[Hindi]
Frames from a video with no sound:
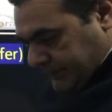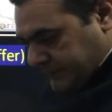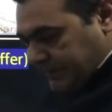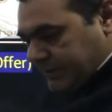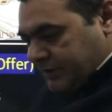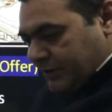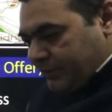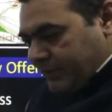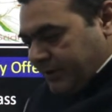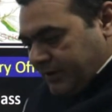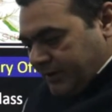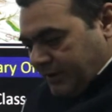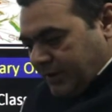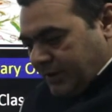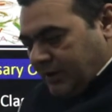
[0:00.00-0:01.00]
इसी क्रम
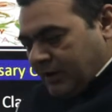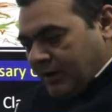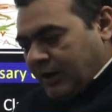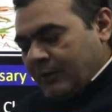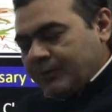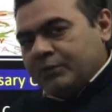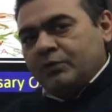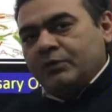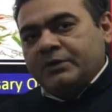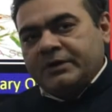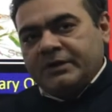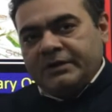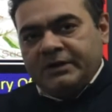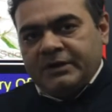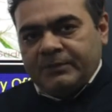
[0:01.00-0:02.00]
में आप लोगों
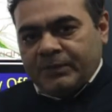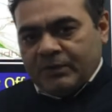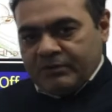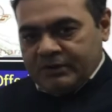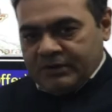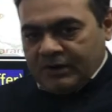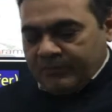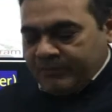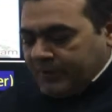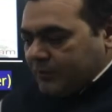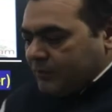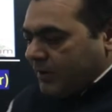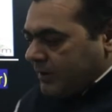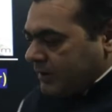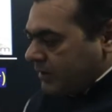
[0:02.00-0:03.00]
के लिए रिपब्लिका
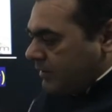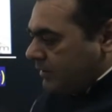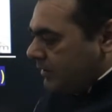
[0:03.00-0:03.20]
परिवार